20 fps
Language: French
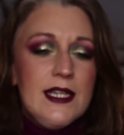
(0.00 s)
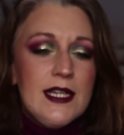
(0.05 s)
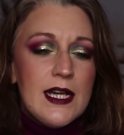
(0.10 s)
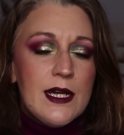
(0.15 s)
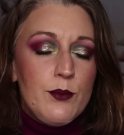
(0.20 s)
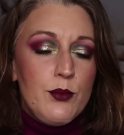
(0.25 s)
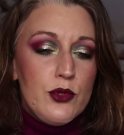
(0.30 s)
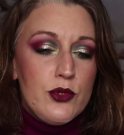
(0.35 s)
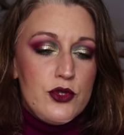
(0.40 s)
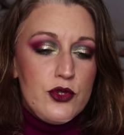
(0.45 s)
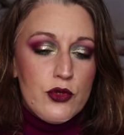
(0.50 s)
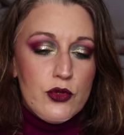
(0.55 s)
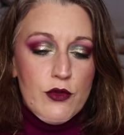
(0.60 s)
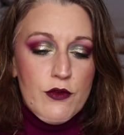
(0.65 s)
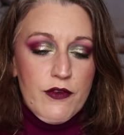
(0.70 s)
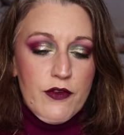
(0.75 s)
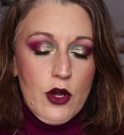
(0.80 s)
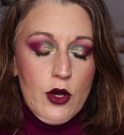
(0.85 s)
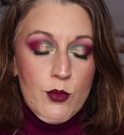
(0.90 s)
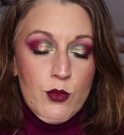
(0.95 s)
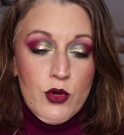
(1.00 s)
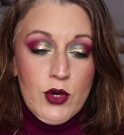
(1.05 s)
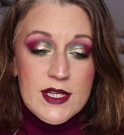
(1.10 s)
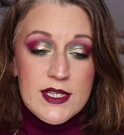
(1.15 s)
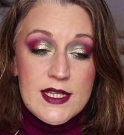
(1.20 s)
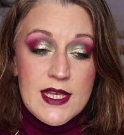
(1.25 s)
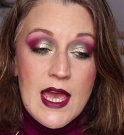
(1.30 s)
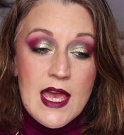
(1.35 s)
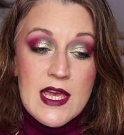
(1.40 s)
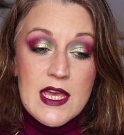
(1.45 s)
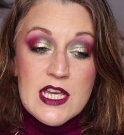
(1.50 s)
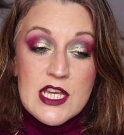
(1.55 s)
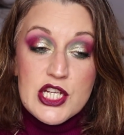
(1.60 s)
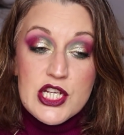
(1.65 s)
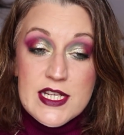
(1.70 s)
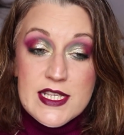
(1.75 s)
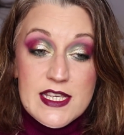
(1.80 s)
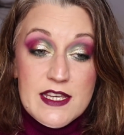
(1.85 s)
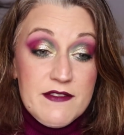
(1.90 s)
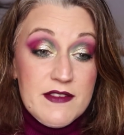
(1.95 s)
tire un peu sur le framboise.
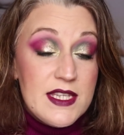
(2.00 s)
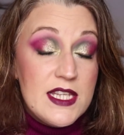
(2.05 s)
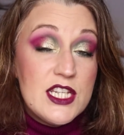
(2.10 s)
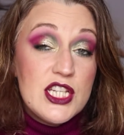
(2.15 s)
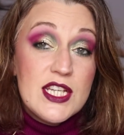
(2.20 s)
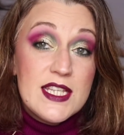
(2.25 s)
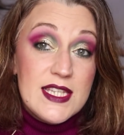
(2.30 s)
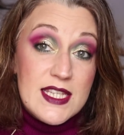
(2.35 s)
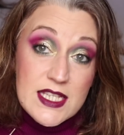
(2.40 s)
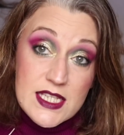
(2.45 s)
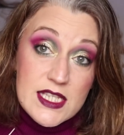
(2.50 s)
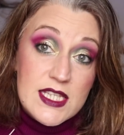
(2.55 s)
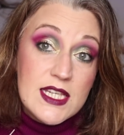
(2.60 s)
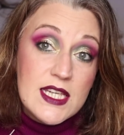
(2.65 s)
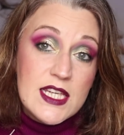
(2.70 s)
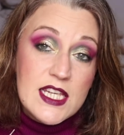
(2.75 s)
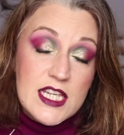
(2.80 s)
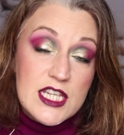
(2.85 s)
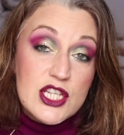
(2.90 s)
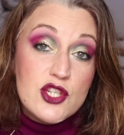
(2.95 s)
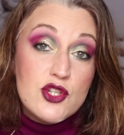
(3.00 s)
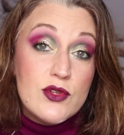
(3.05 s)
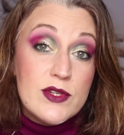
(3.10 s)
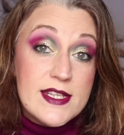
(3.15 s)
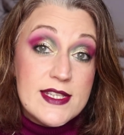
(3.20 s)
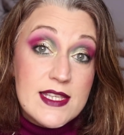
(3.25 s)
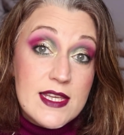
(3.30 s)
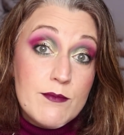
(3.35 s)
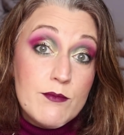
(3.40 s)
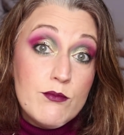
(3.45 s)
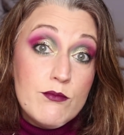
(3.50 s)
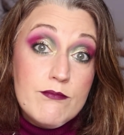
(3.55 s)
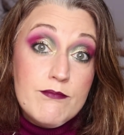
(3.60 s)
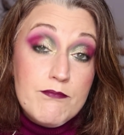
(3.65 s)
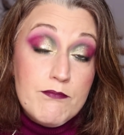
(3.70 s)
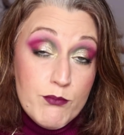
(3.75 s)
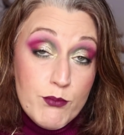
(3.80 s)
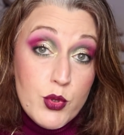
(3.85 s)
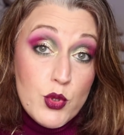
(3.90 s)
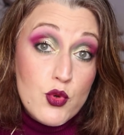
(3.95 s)
Je les avais déjà testés et je les
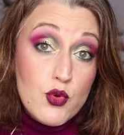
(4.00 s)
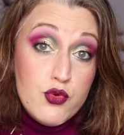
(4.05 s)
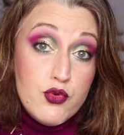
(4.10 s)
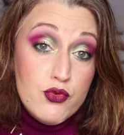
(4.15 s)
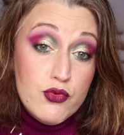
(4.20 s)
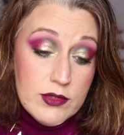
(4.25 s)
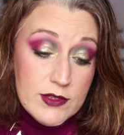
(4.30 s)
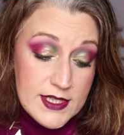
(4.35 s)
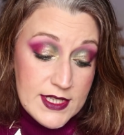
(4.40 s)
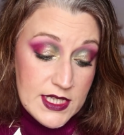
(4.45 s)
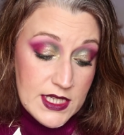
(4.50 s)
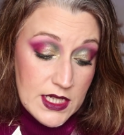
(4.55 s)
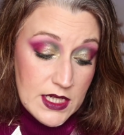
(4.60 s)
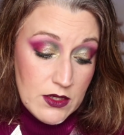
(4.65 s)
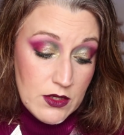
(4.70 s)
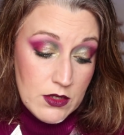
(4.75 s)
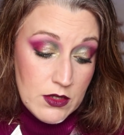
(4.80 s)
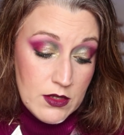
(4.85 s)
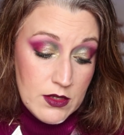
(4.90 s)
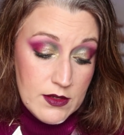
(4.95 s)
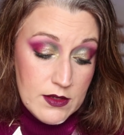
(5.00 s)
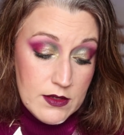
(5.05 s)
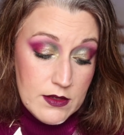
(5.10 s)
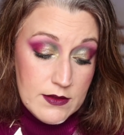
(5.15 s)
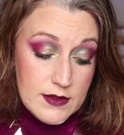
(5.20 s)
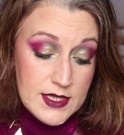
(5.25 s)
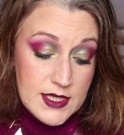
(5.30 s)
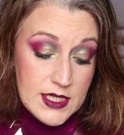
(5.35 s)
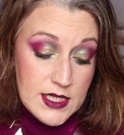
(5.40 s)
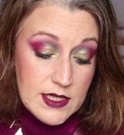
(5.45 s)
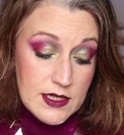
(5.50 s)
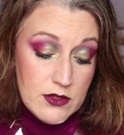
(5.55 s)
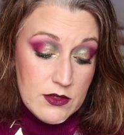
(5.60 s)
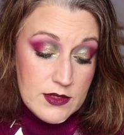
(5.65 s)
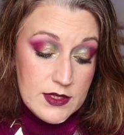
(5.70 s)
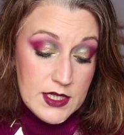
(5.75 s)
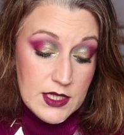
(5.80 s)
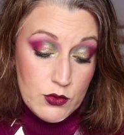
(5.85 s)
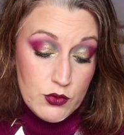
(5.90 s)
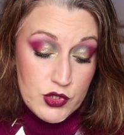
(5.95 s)
aime beaucoup. C'est euh, euh,
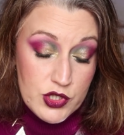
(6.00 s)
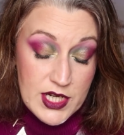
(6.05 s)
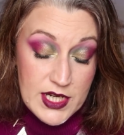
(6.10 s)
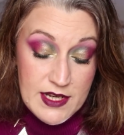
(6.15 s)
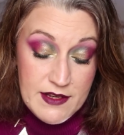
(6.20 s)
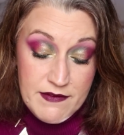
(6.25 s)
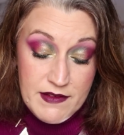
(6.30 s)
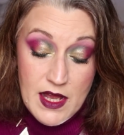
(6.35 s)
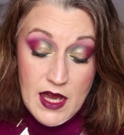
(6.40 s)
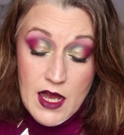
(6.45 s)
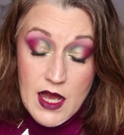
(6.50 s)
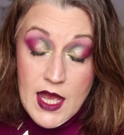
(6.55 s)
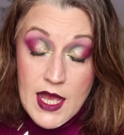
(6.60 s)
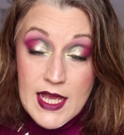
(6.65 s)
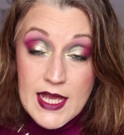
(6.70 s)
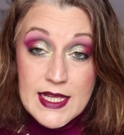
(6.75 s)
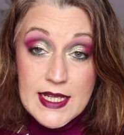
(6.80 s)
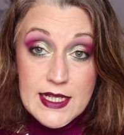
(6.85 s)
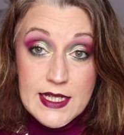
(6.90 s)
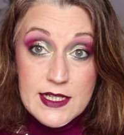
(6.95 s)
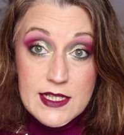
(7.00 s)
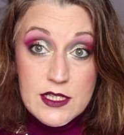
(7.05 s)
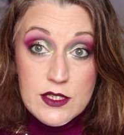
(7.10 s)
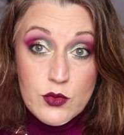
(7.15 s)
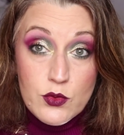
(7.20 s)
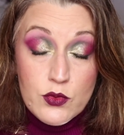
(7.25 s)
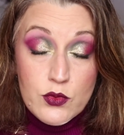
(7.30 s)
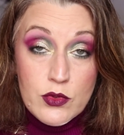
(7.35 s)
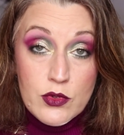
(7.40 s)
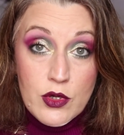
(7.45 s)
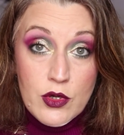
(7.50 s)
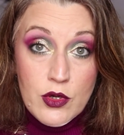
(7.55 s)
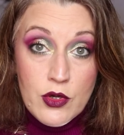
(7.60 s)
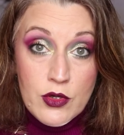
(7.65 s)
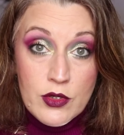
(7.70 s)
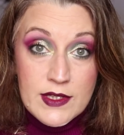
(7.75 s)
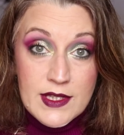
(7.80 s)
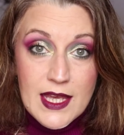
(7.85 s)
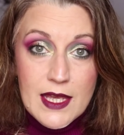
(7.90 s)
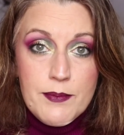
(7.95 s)
ces, rouges à lèvres là. Ils sont
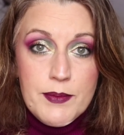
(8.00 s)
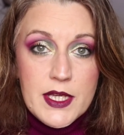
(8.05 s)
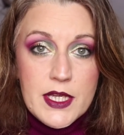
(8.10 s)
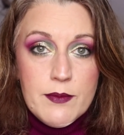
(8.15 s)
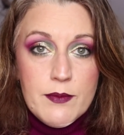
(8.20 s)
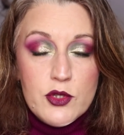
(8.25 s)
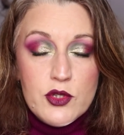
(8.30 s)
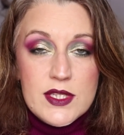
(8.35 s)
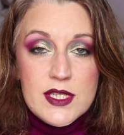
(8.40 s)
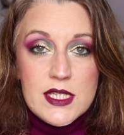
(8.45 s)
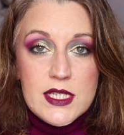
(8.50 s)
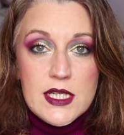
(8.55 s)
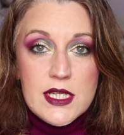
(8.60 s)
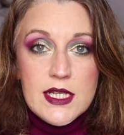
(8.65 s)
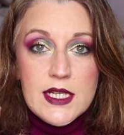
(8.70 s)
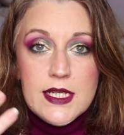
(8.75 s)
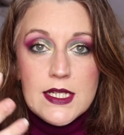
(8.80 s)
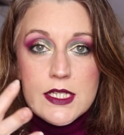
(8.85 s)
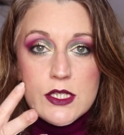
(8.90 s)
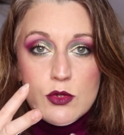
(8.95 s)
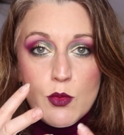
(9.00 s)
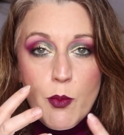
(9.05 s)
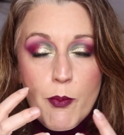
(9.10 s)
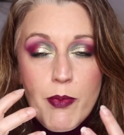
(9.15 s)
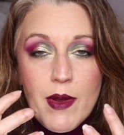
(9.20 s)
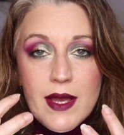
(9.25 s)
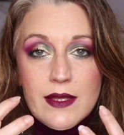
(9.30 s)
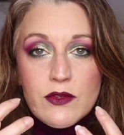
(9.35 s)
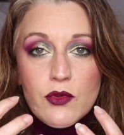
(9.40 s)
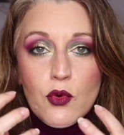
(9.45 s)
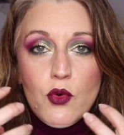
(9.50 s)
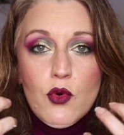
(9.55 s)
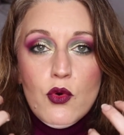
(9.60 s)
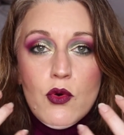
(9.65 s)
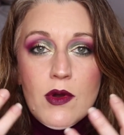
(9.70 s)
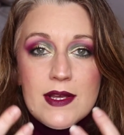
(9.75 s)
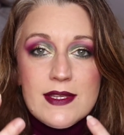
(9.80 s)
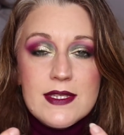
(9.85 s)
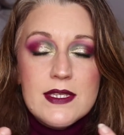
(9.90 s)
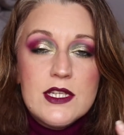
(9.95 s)
euh, très pigmentés, ils sont pas
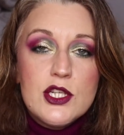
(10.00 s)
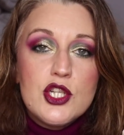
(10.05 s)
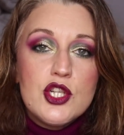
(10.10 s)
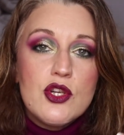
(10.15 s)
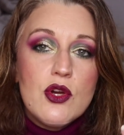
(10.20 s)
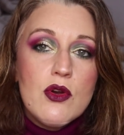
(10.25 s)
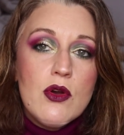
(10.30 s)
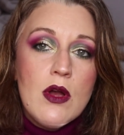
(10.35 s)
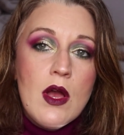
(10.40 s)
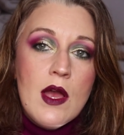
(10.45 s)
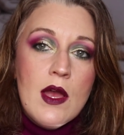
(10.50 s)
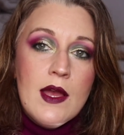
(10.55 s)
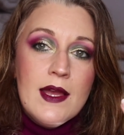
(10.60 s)
trop asséchants,